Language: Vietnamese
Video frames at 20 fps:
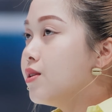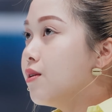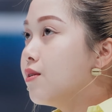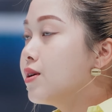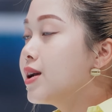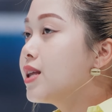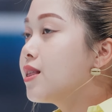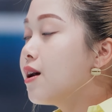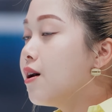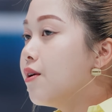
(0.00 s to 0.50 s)

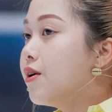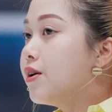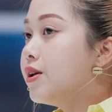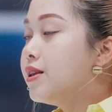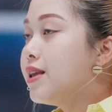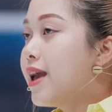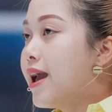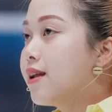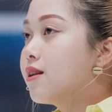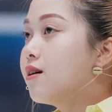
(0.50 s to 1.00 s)
những cái
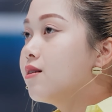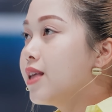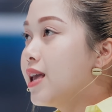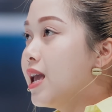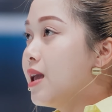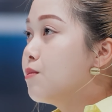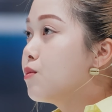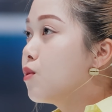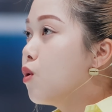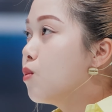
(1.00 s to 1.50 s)
thời gian đó thì
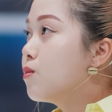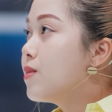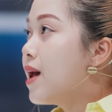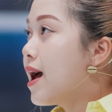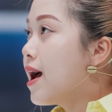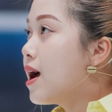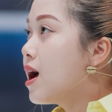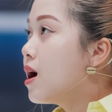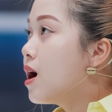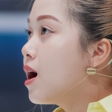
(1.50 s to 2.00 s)
em cũng
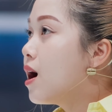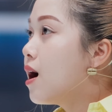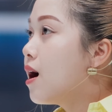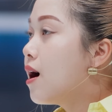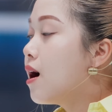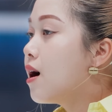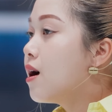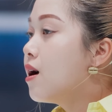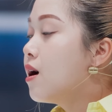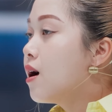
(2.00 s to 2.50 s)
đã
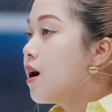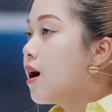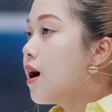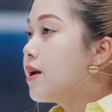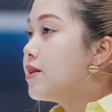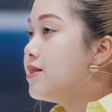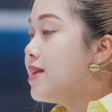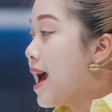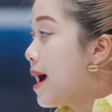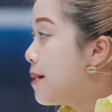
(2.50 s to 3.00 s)

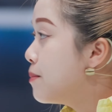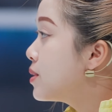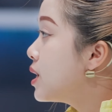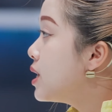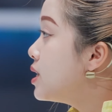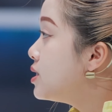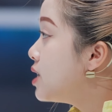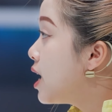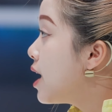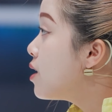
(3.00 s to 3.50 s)
à, giảm
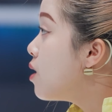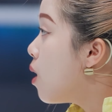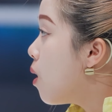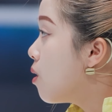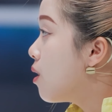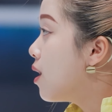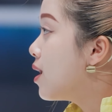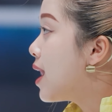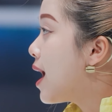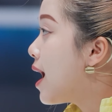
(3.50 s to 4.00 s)
cái chế
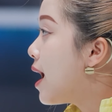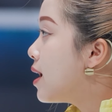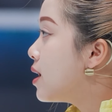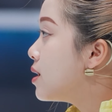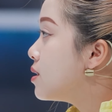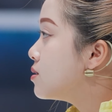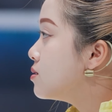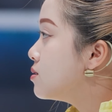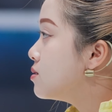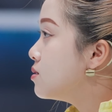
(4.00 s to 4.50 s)
độ gọi
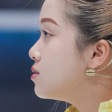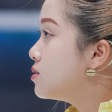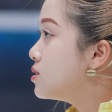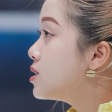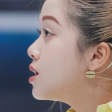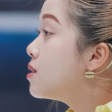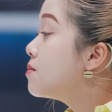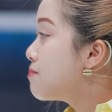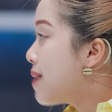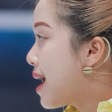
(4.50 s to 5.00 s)
là
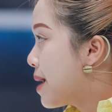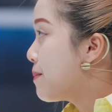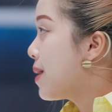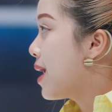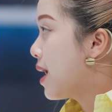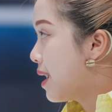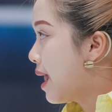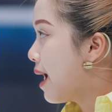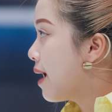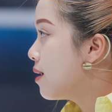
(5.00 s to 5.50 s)
sinh ba
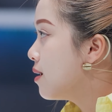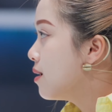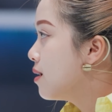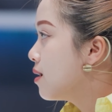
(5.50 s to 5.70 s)
mẹ lại